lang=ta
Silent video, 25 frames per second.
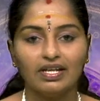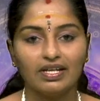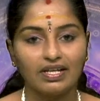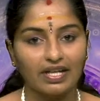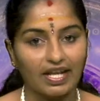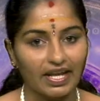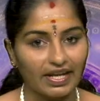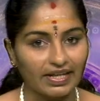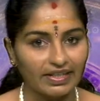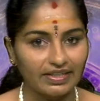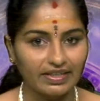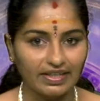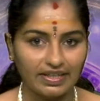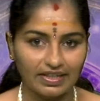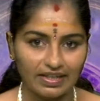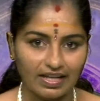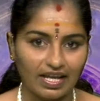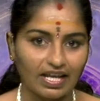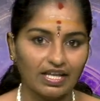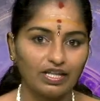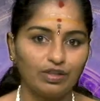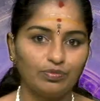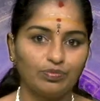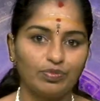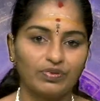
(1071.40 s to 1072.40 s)
நைன்டி
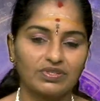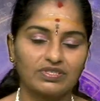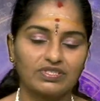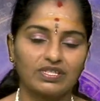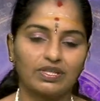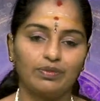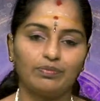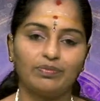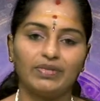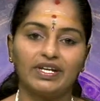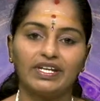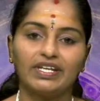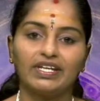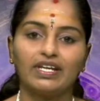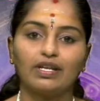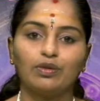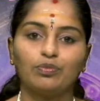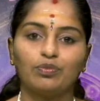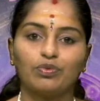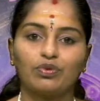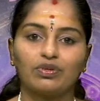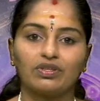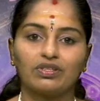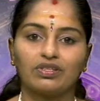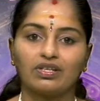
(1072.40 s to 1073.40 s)
நைன் பர்சன்ட் மெடிக்கல்
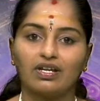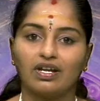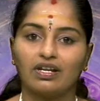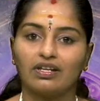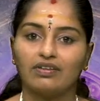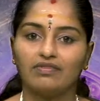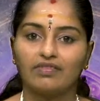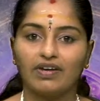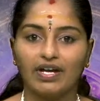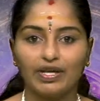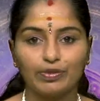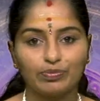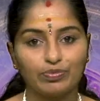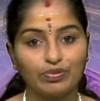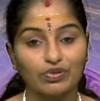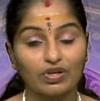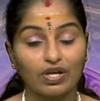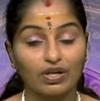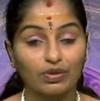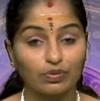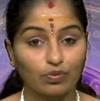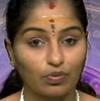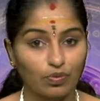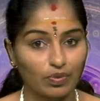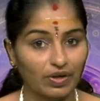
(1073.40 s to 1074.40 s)
போகிறதுக்கான
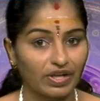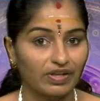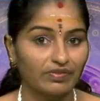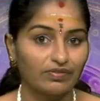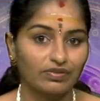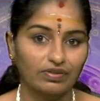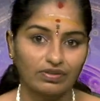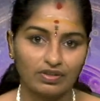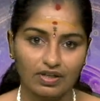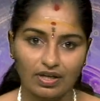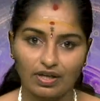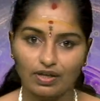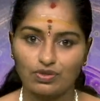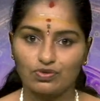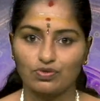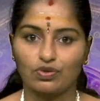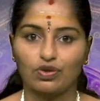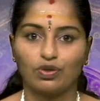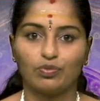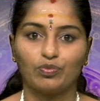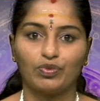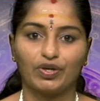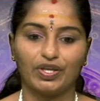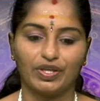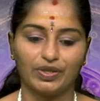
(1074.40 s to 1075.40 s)
வாய்ப்புகள் குறைவுன்னு தான் நான் சொல்ல
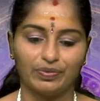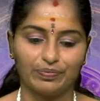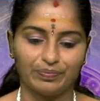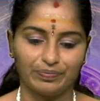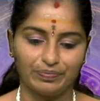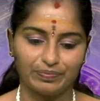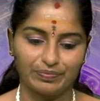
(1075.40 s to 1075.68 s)
முடியும்